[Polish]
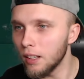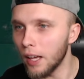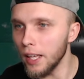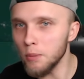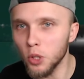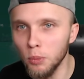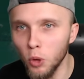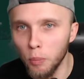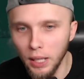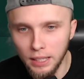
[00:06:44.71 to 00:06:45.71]
Ej, możemy
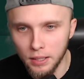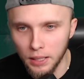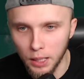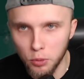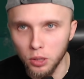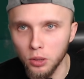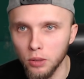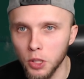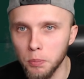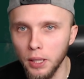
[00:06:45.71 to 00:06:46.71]
łopatę sobie
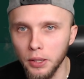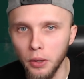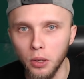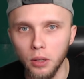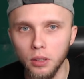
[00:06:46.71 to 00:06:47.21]
przygotować, pato.